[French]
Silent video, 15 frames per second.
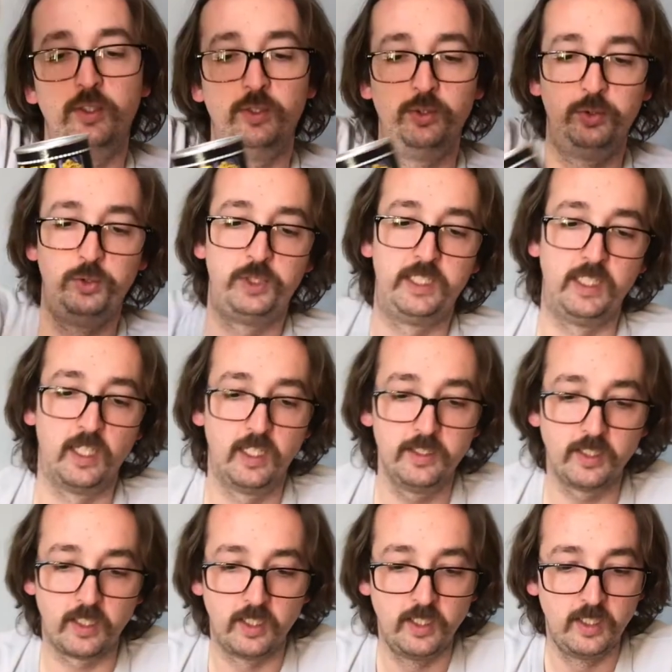du
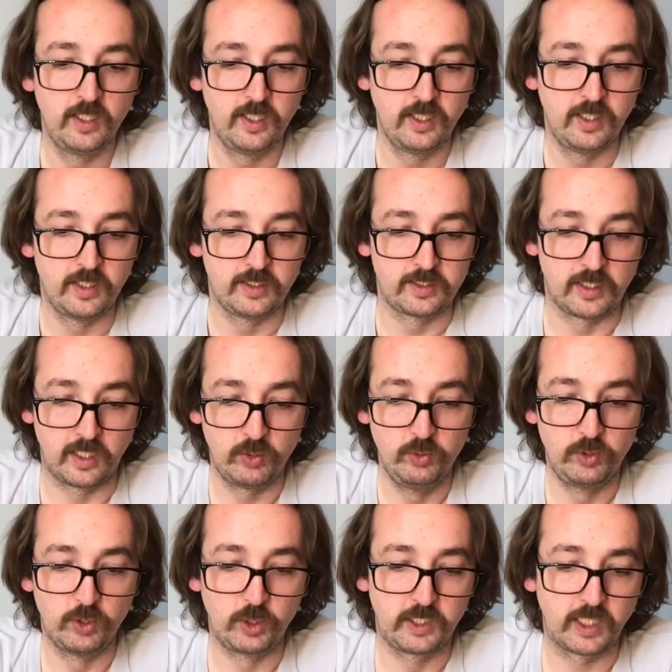cylindre, c'est là où
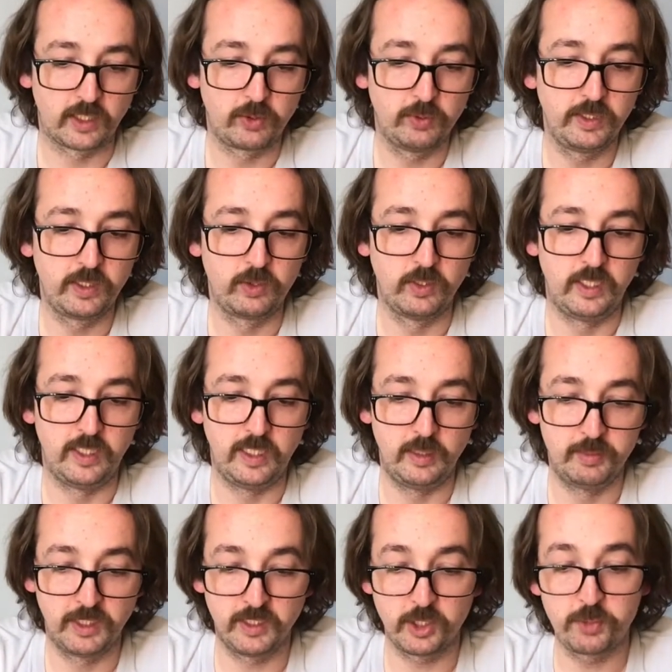le carton est collé. Et eh
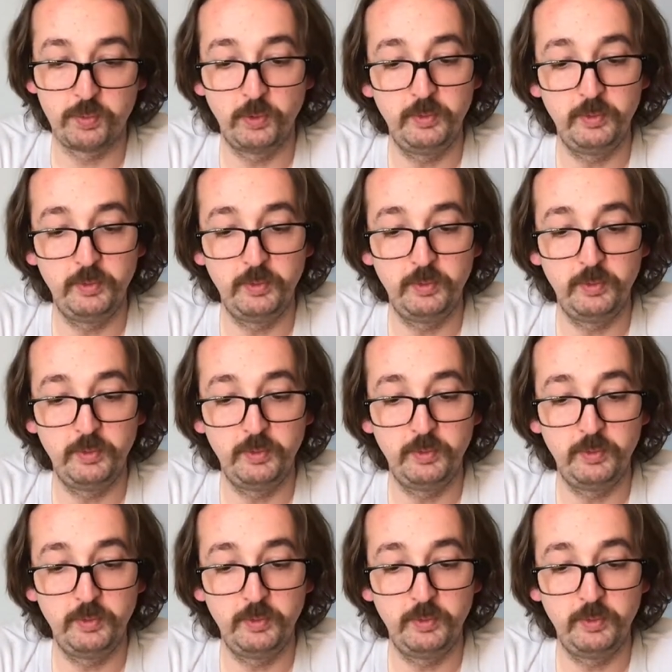ben, je peux